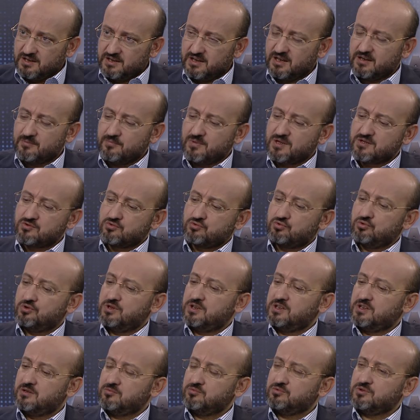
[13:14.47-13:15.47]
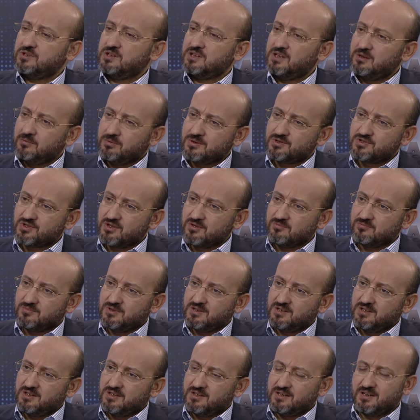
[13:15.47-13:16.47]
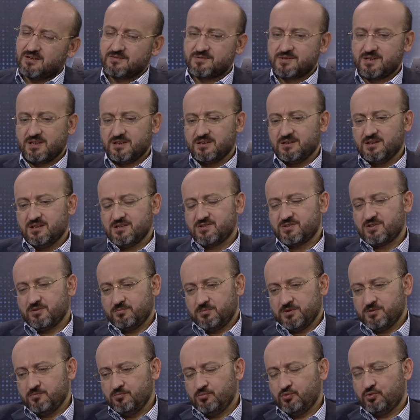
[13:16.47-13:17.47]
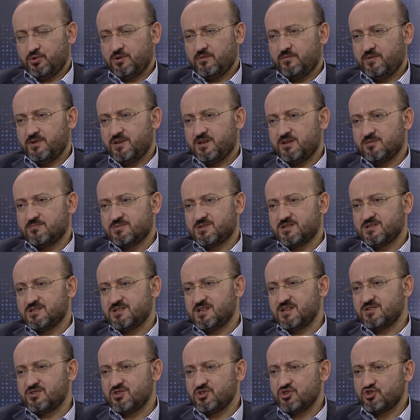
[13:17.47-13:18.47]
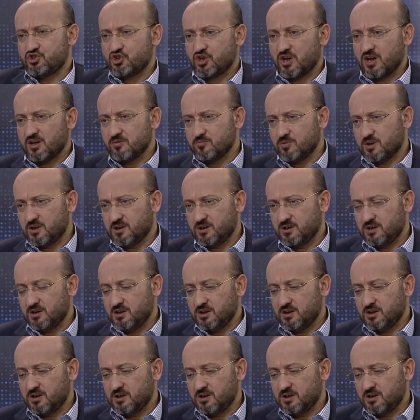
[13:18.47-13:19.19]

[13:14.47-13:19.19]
Yani ben Suriye'de bunları yapacağım. Ya sen de işte benim müttefikimsin. Sesini çıkarma.